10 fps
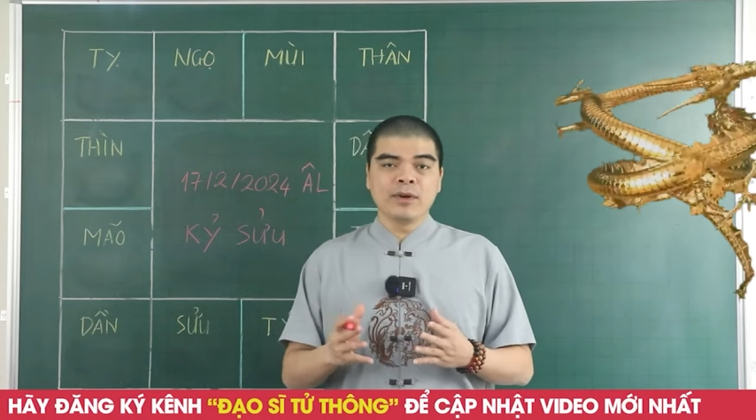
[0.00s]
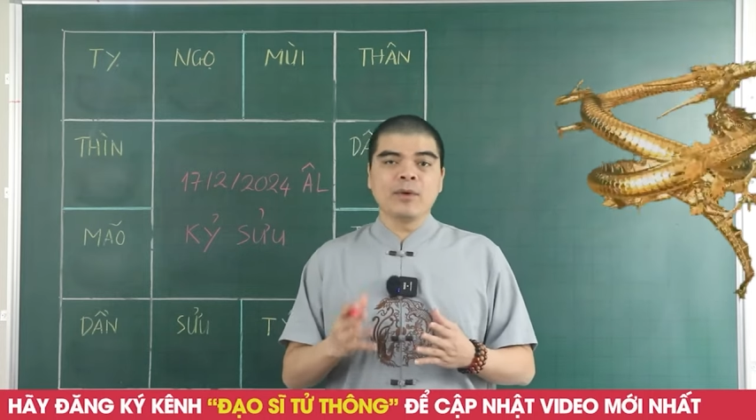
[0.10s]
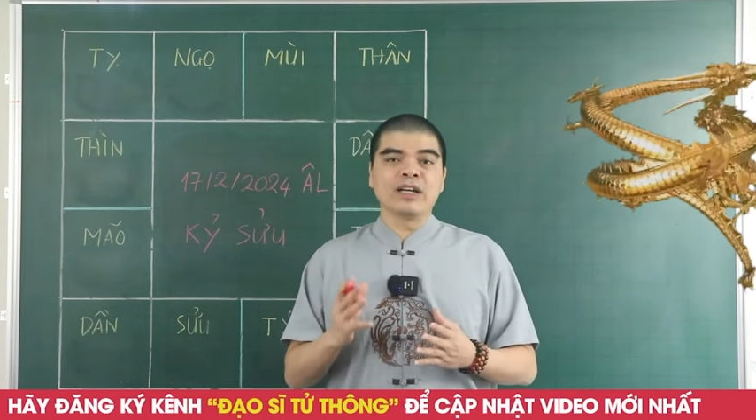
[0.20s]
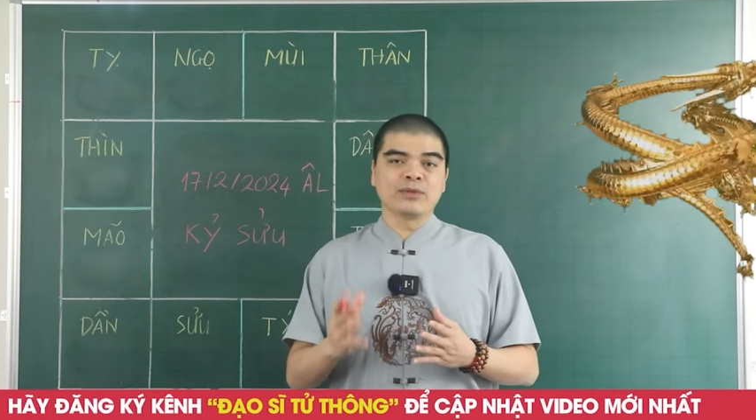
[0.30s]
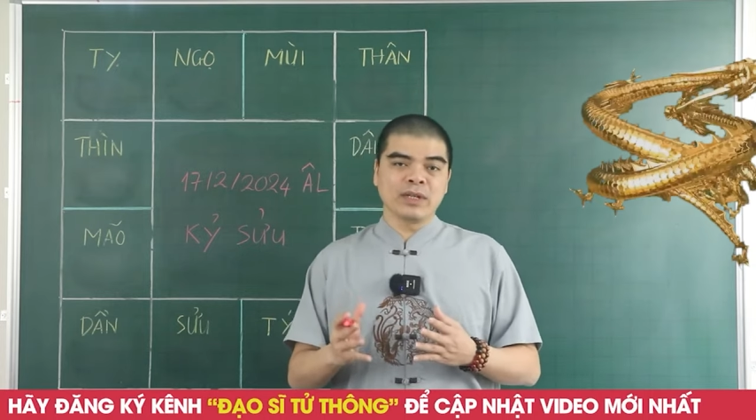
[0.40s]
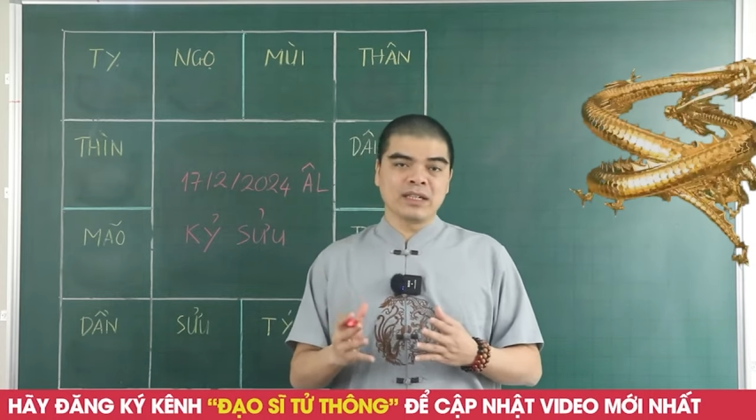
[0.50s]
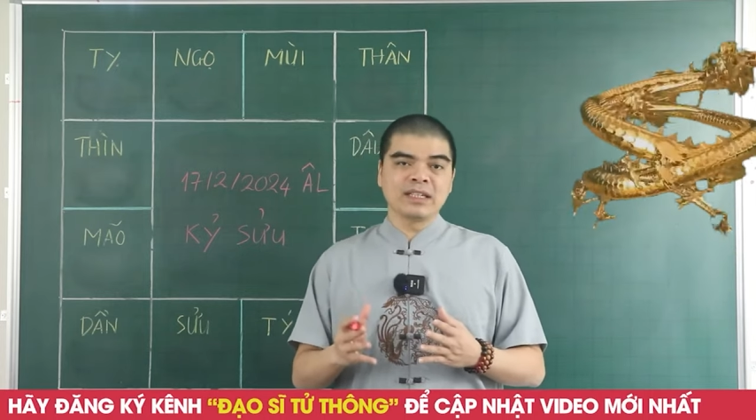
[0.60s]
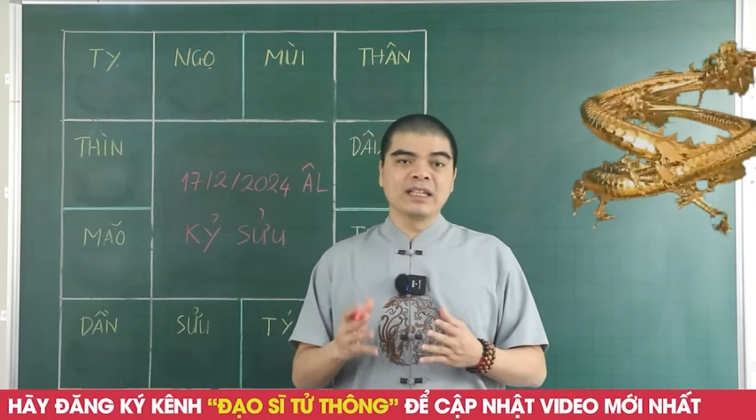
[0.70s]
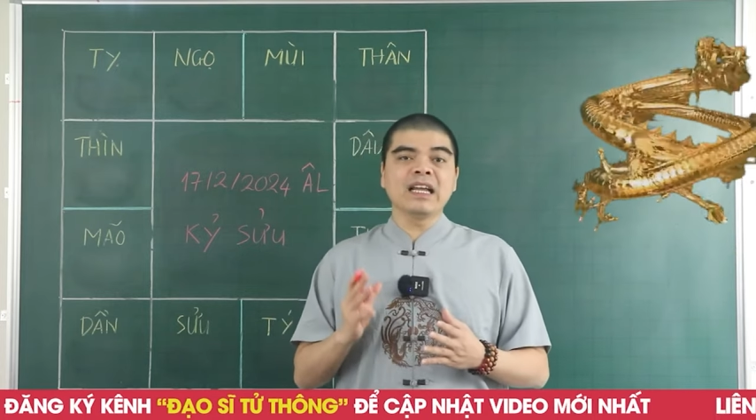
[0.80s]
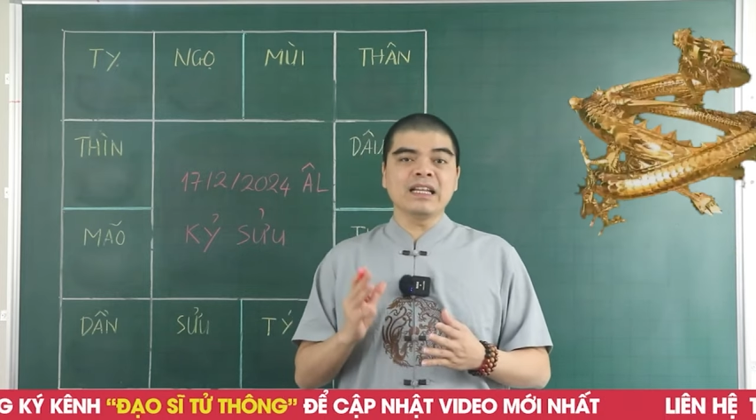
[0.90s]
hòa thuận
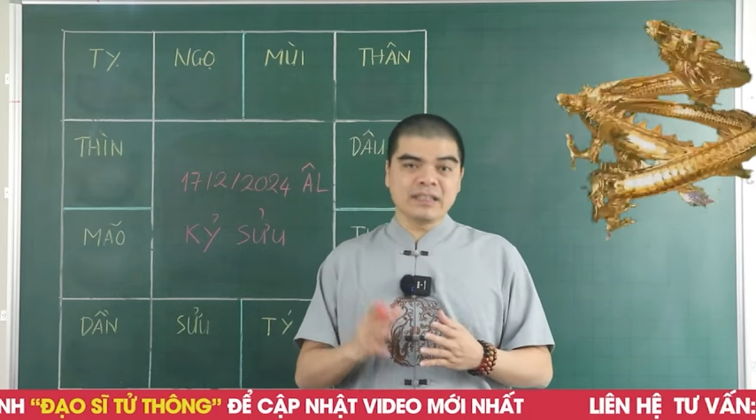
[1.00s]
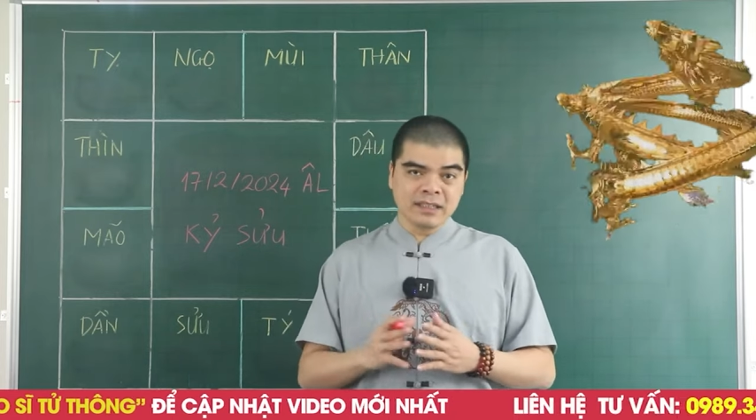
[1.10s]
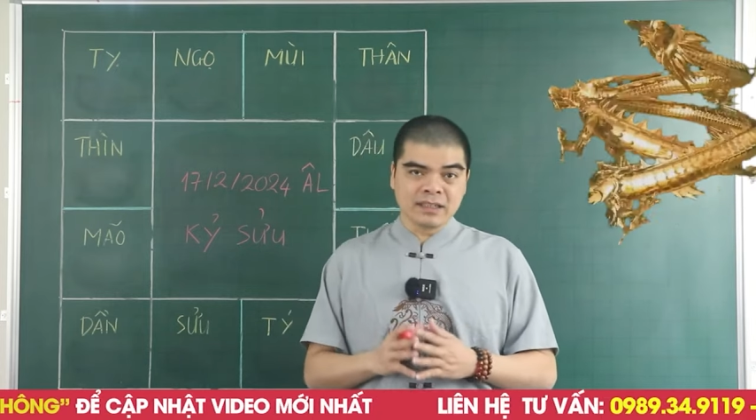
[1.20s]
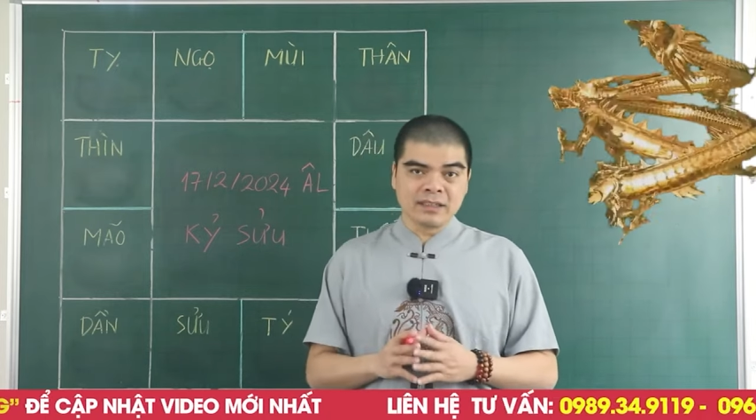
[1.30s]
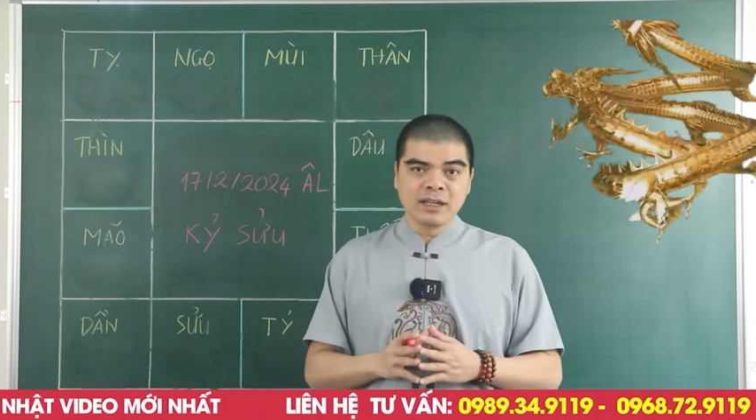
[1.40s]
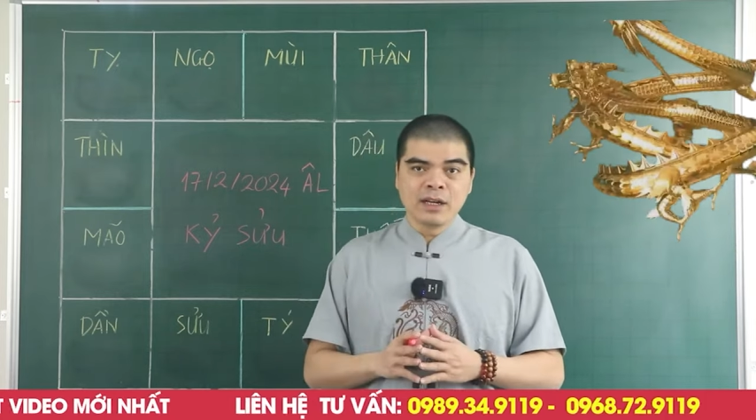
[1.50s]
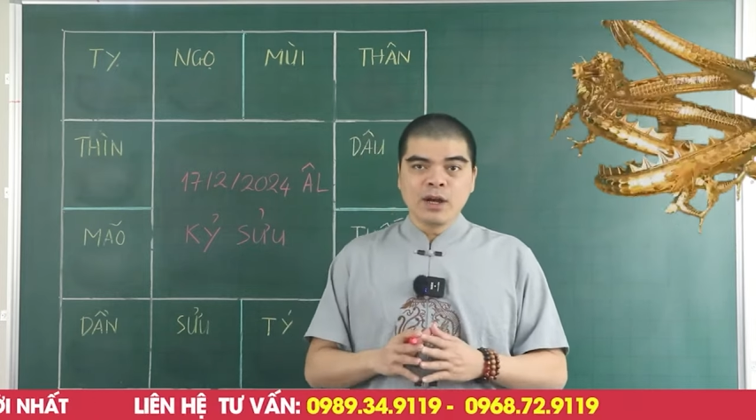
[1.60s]
đến lạ thường,